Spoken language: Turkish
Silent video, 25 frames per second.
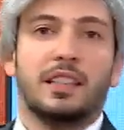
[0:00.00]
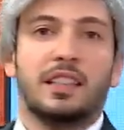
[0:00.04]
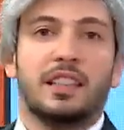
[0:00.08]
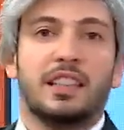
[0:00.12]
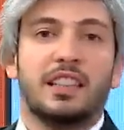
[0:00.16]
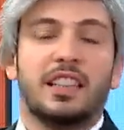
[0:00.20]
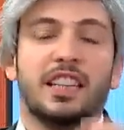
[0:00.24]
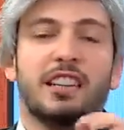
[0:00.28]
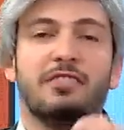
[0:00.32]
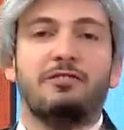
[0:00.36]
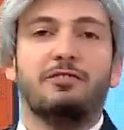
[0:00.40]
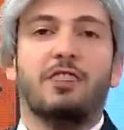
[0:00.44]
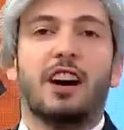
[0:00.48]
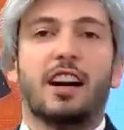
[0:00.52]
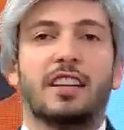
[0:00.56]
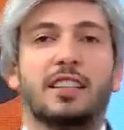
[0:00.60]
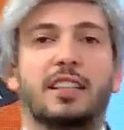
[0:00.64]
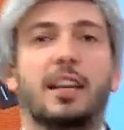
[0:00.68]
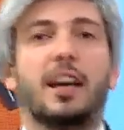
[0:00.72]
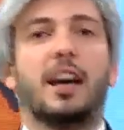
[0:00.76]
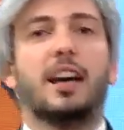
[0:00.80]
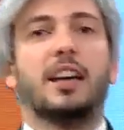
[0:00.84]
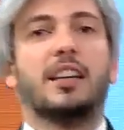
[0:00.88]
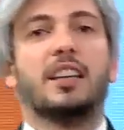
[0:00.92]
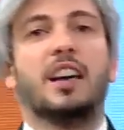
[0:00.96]
kim
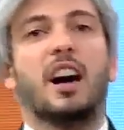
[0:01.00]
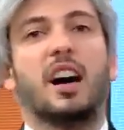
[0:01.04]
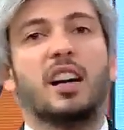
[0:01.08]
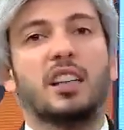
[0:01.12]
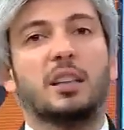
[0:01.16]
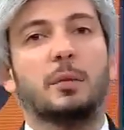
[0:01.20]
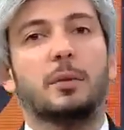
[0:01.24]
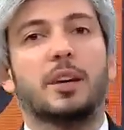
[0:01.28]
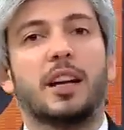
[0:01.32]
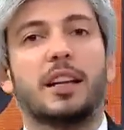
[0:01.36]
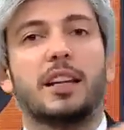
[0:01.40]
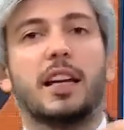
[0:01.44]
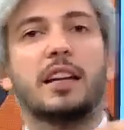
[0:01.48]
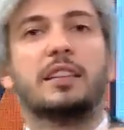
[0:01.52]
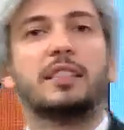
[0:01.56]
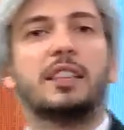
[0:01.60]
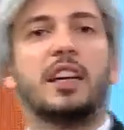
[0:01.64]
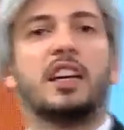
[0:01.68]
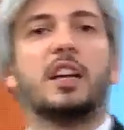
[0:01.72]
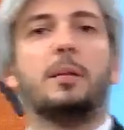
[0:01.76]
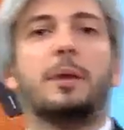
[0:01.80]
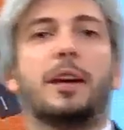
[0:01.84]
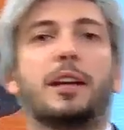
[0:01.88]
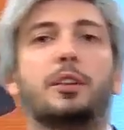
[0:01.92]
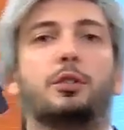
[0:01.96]
varsa yardımını,
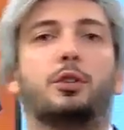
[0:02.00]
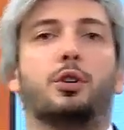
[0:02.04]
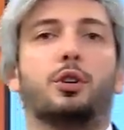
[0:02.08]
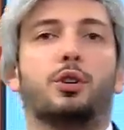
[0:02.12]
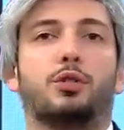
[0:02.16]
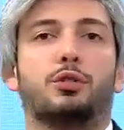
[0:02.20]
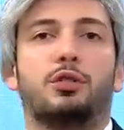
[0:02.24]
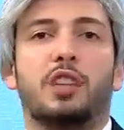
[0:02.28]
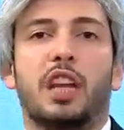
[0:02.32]
desteğini bekliyoruz.